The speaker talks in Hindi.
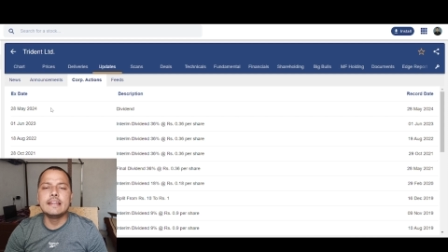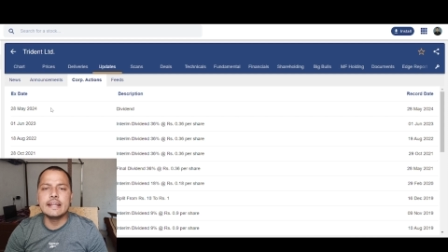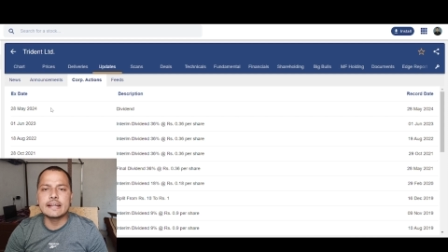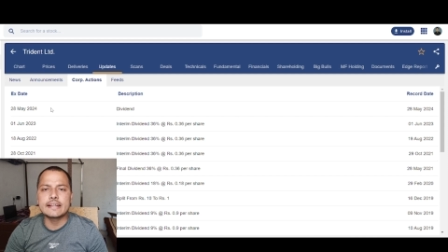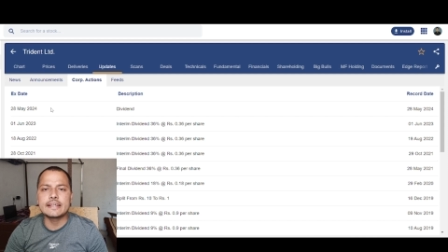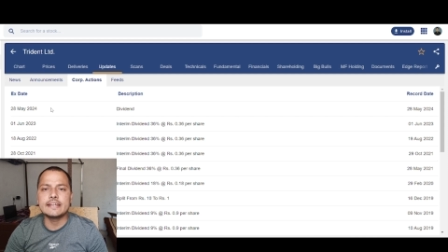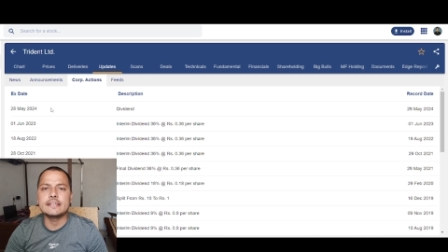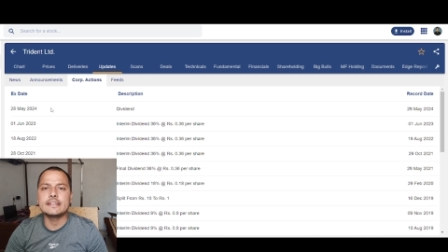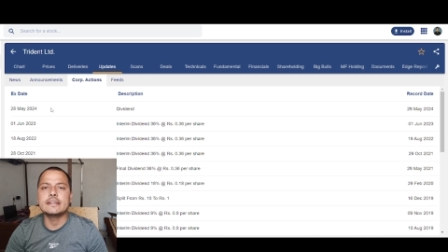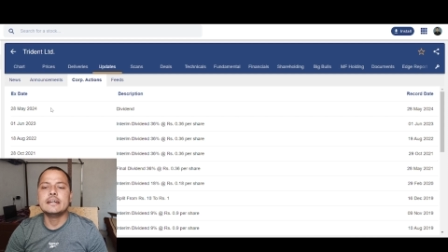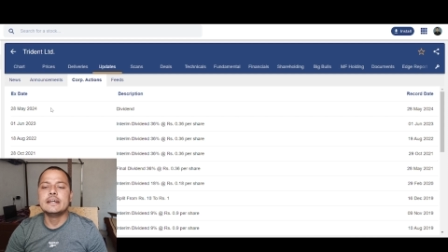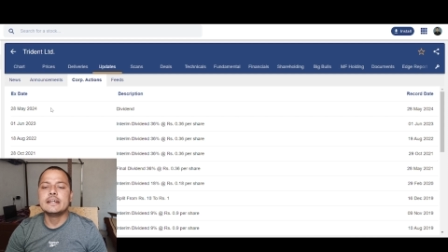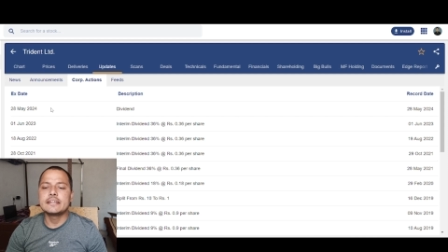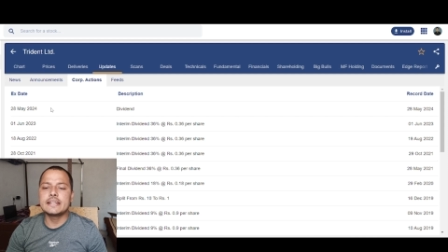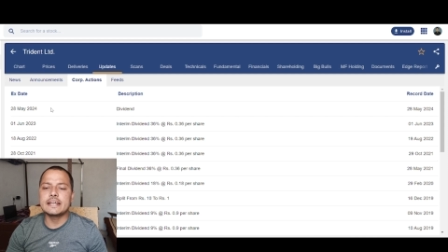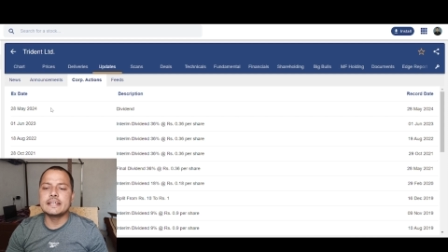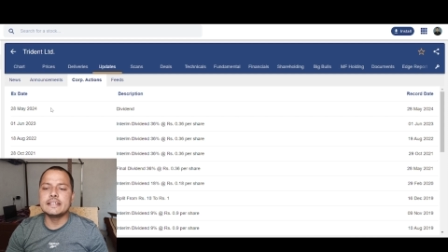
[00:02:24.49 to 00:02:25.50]
लेकिन
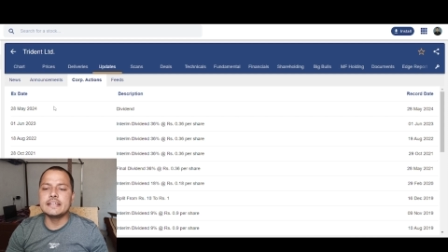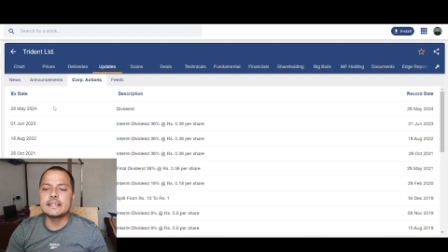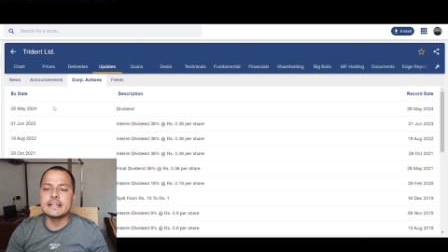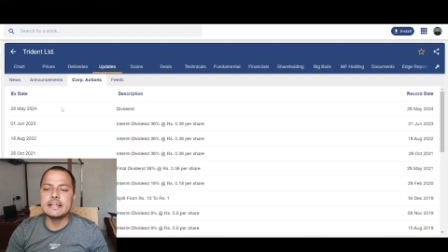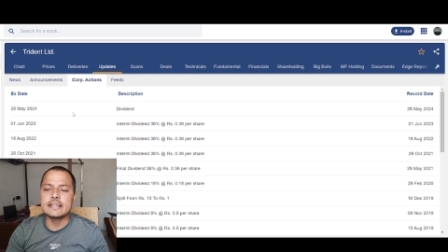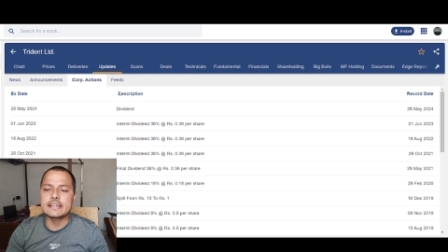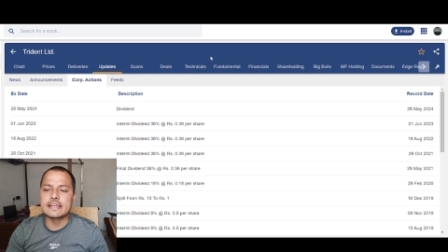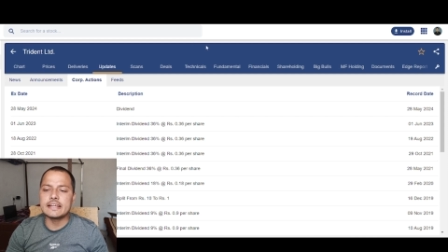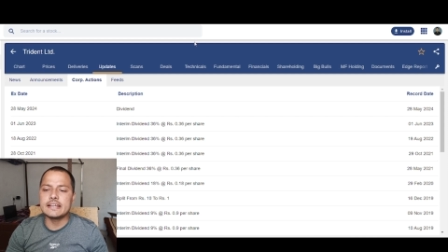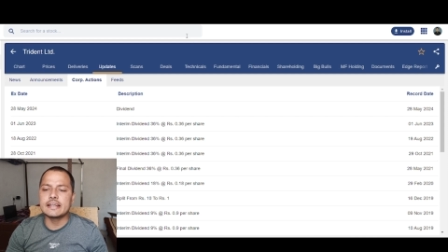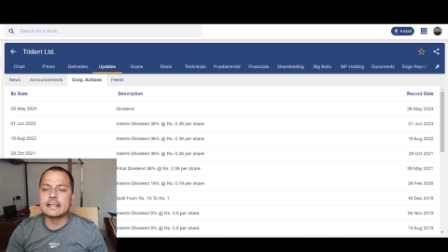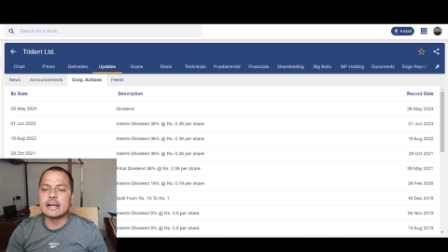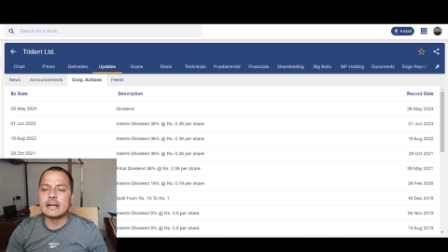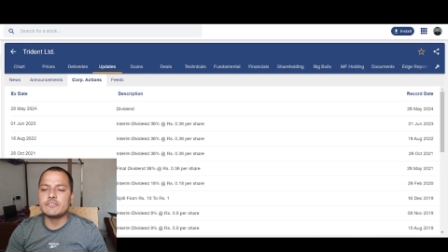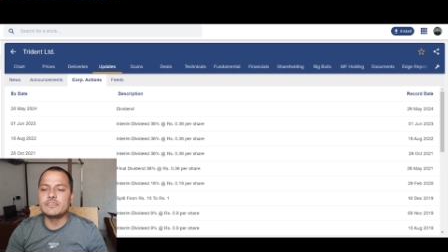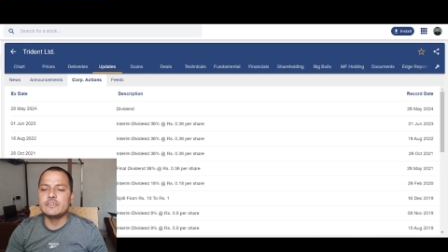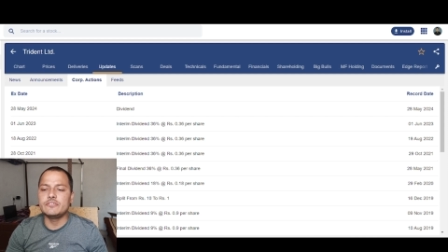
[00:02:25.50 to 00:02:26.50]
टेक्निकल ट्रेंड
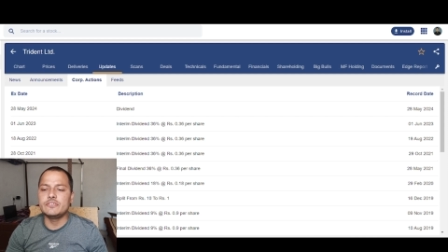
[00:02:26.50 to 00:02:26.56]
काफ़ी